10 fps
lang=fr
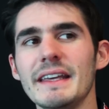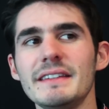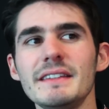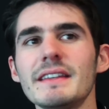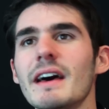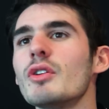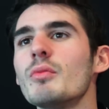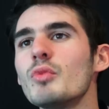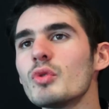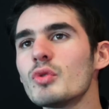Et si c'est un
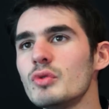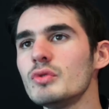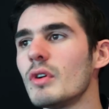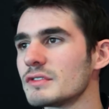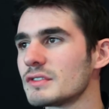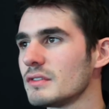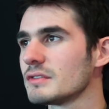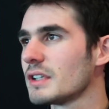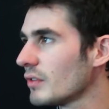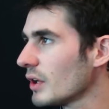homme de goût, dans le
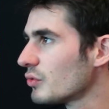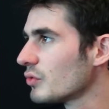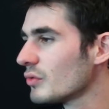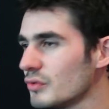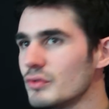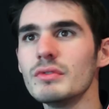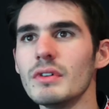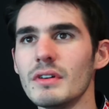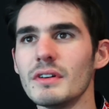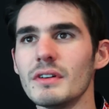sens avoir du
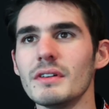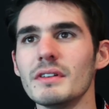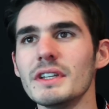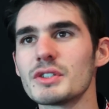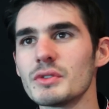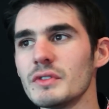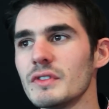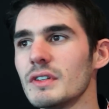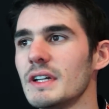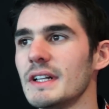goût euh, des choses,